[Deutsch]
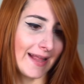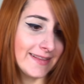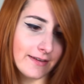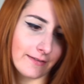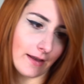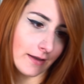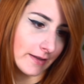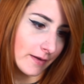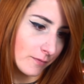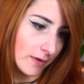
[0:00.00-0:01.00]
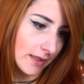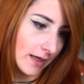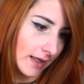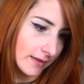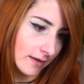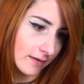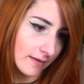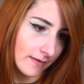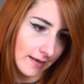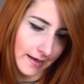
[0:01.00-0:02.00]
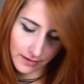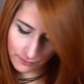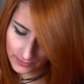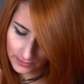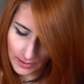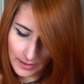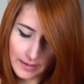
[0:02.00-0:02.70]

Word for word: andere Sachen nehmen, wenn ihr anderes sehr, sehr lecker findet.